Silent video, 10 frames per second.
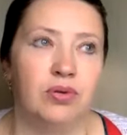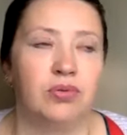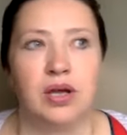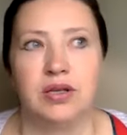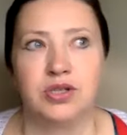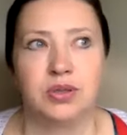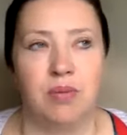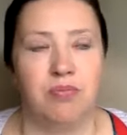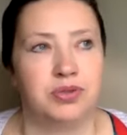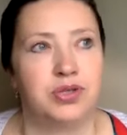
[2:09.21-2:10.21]
ну даже
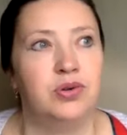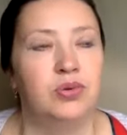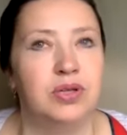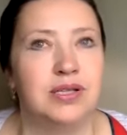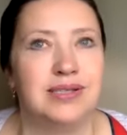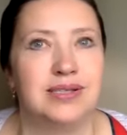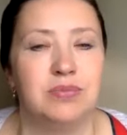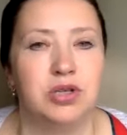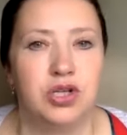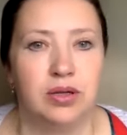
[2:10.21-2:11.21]
там с юности
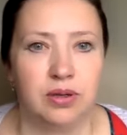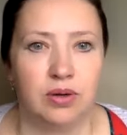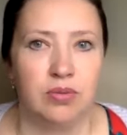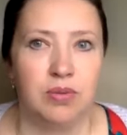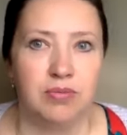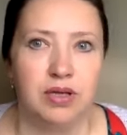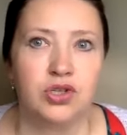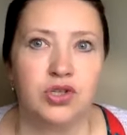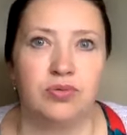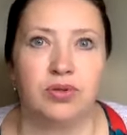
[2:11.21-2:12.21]
замечала такой момент,
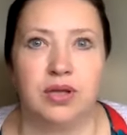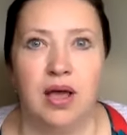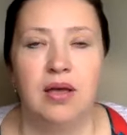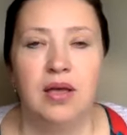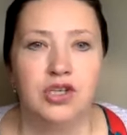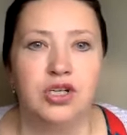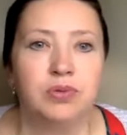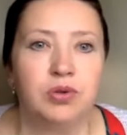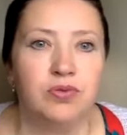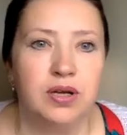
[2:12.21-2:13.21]
что вот я
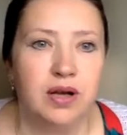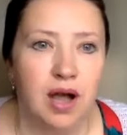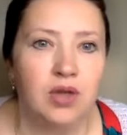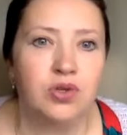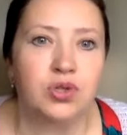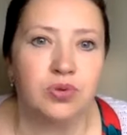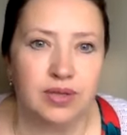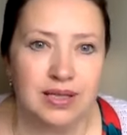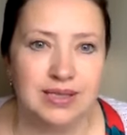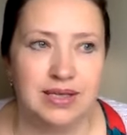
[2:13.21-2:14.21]
чем-то увлекаюсь,
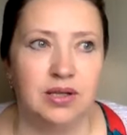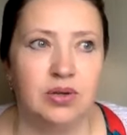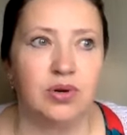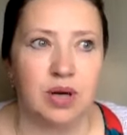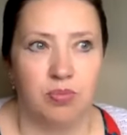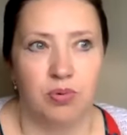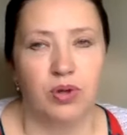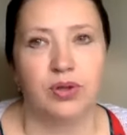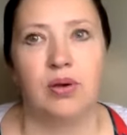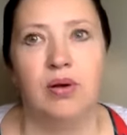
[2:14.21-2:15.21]
что-то делаю,
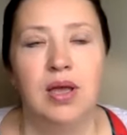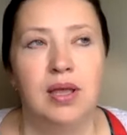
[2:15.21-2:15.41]
работаю,